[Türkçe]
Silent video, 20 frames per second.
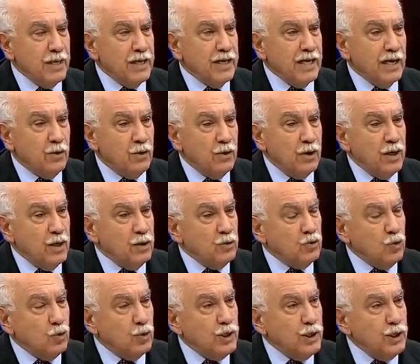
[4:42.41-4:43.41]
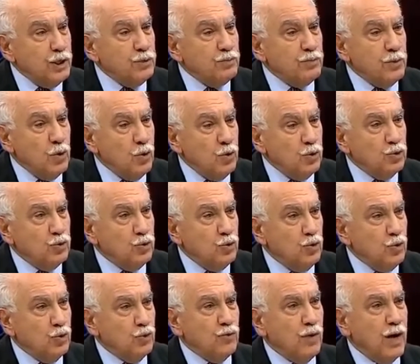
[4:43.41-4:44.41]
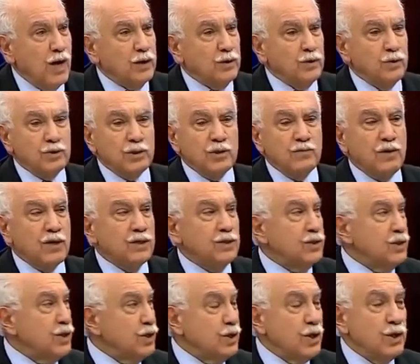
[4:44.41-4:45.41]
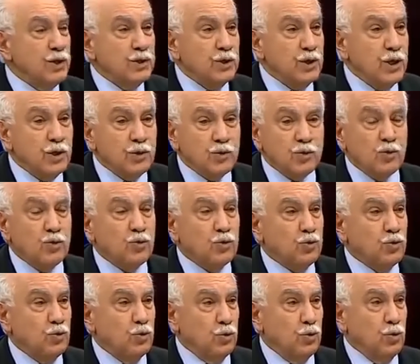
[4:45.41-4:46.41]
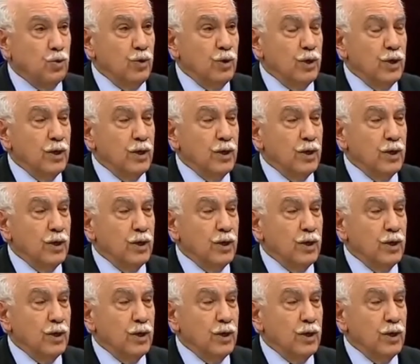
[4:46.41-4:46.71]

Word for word: Yani çok geniş bir özgürlük vardı. Savaş stratejileri konuşuldu.